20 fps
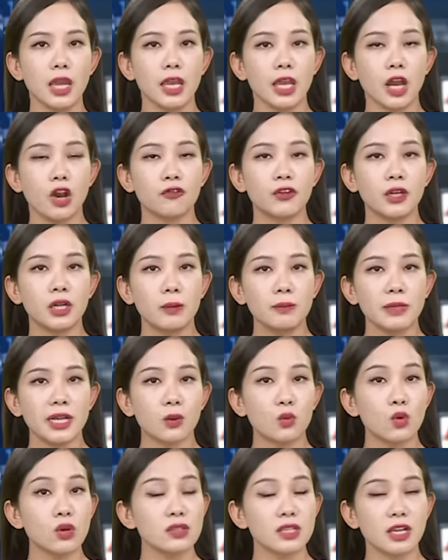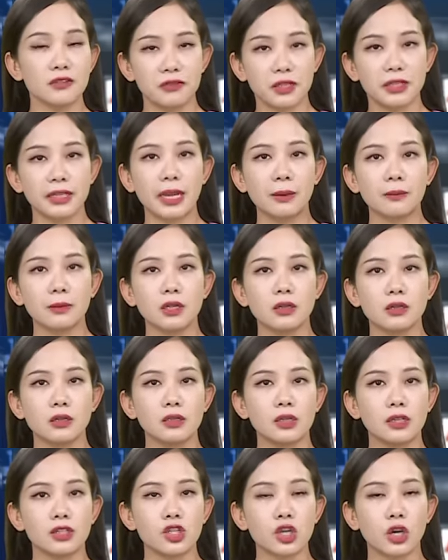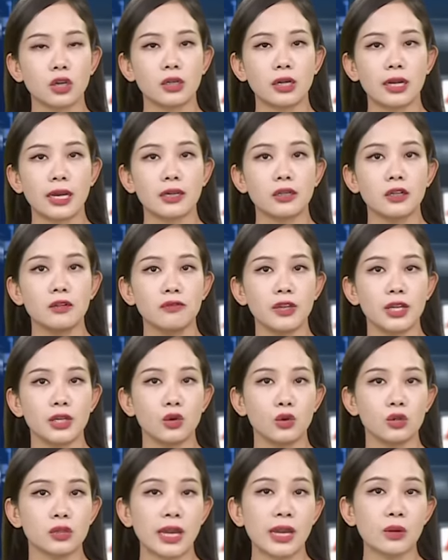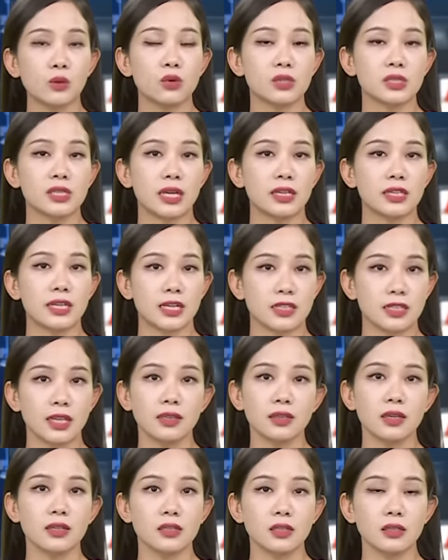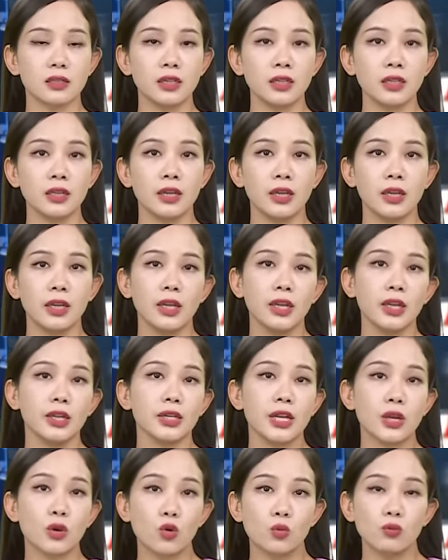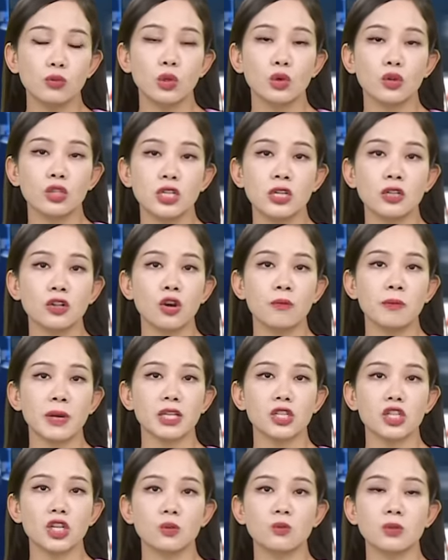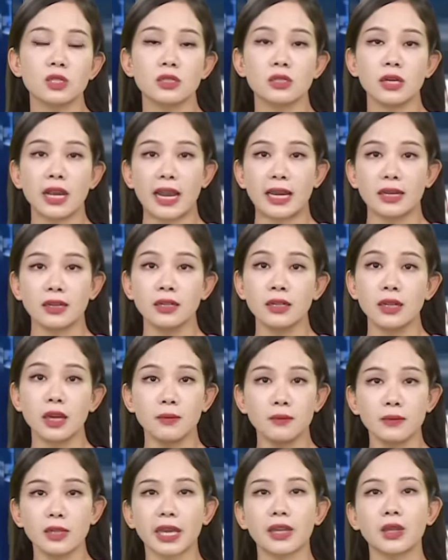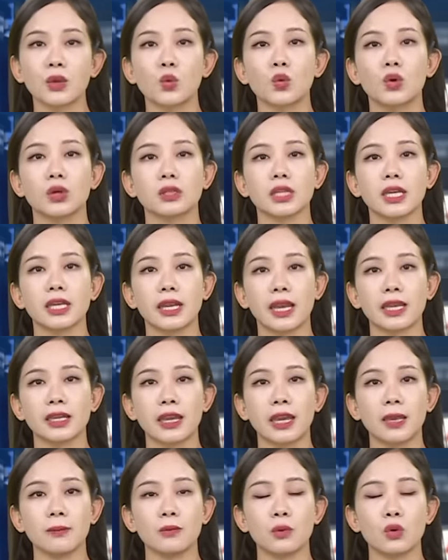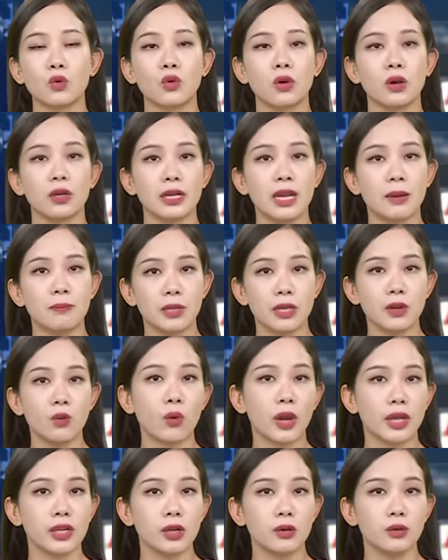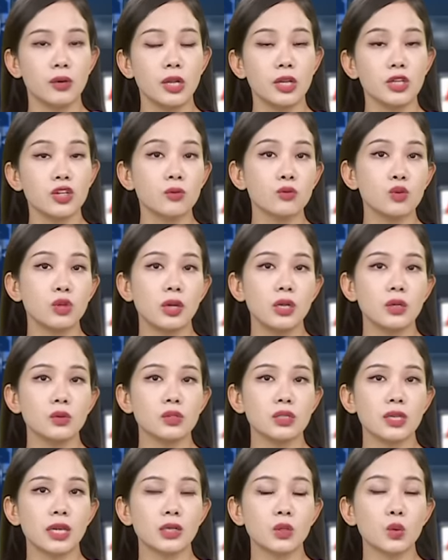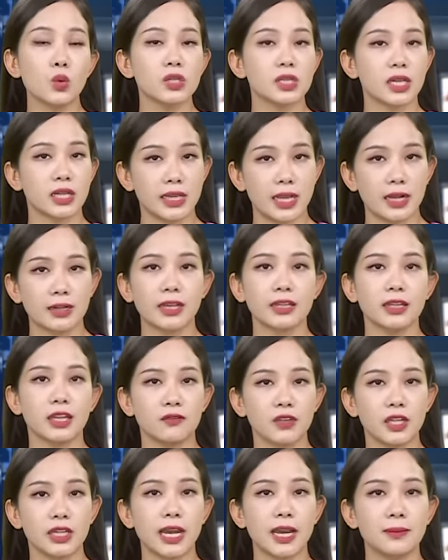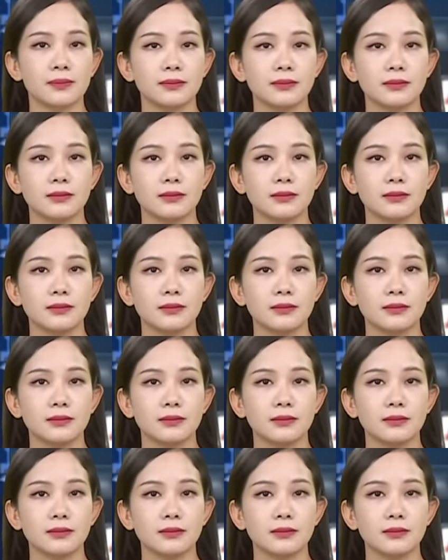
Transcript: Học viện Âm nhạc Quốc gia Việt Nam được lựa chọn là đơn vị đối tác của dàn nhạc trẻ thế giới để cùng tổ chức góp mặt trong dự án âm thanh của tình anh em của W Y O trong chuyến lưu diễn của dàn nhạc này tại Việt Nam.